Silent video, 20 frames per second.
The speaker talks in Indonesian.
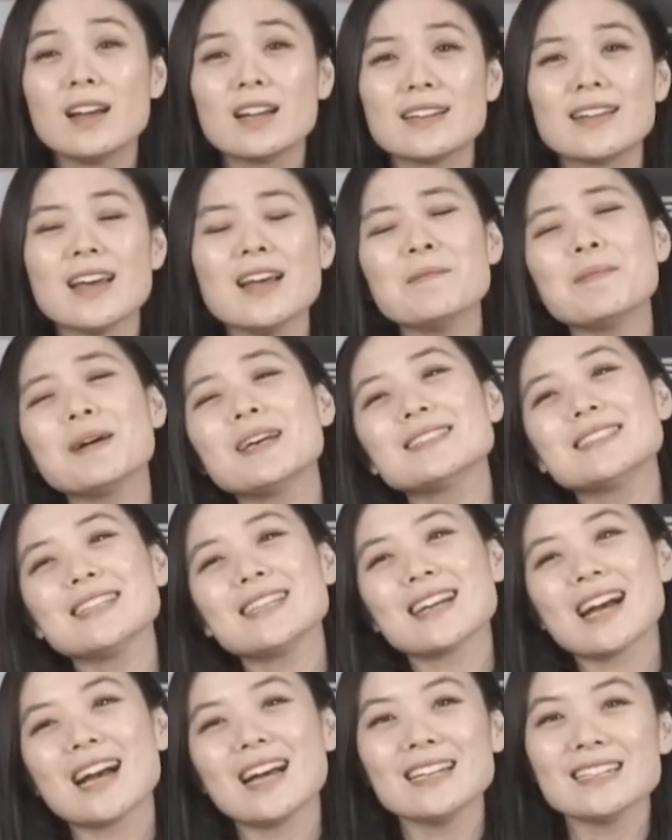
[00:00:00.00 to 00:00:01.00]
Dan
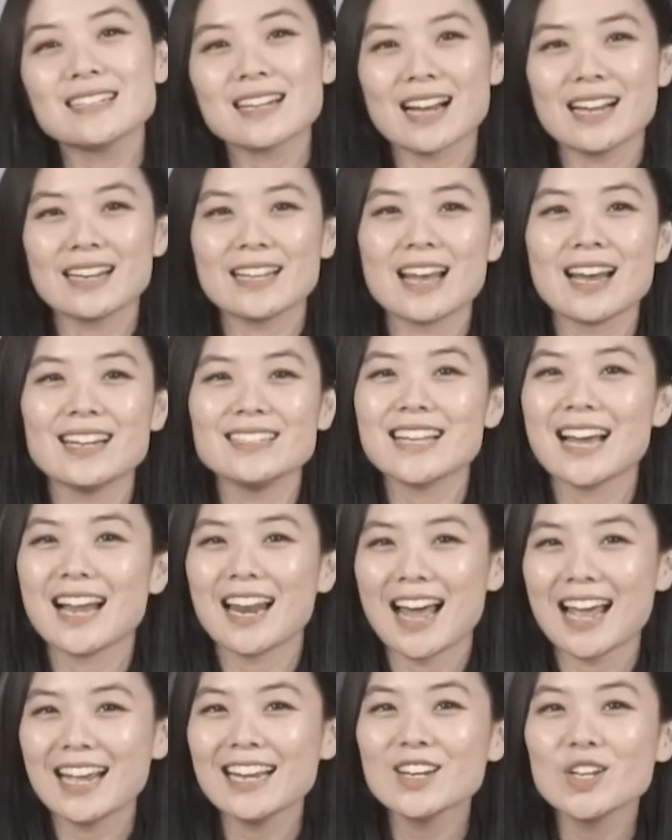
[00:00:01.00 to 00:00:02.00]
pastikan kalian
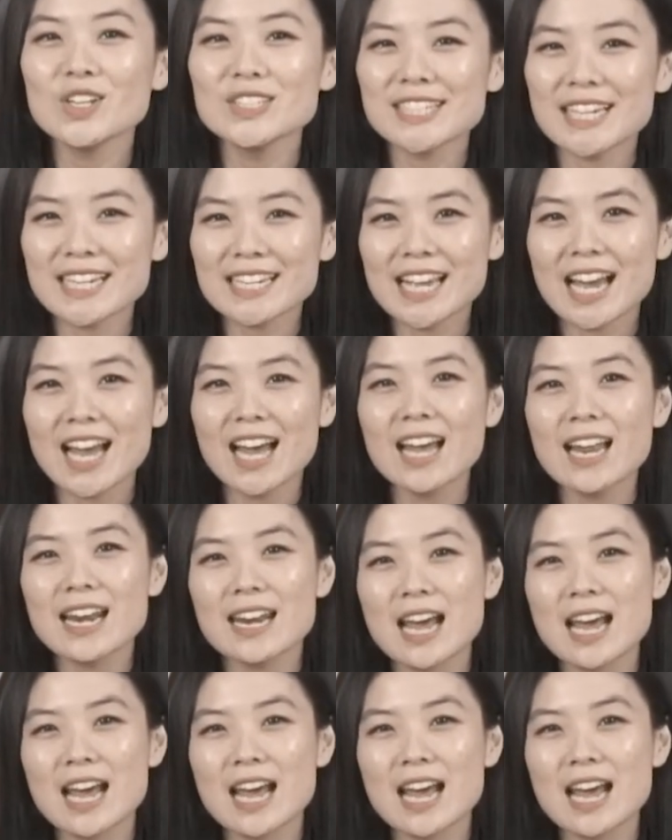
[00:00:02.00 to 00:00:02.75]
nyalain loncengnya